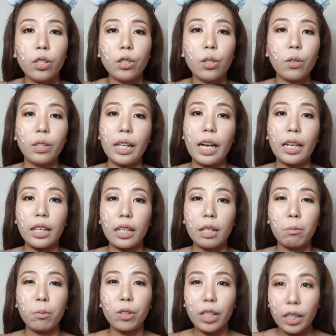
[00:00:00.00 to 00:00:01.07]
So, unahin na,
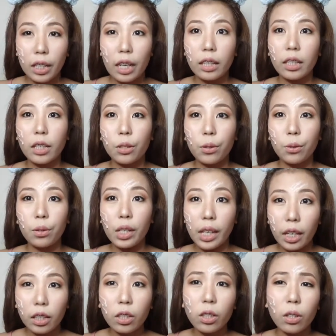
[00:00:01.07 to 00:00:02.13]
na muna natin yung
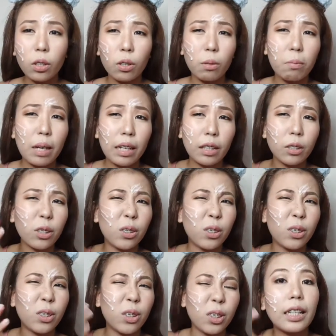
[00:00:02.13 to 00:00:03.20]
leeg ko bago...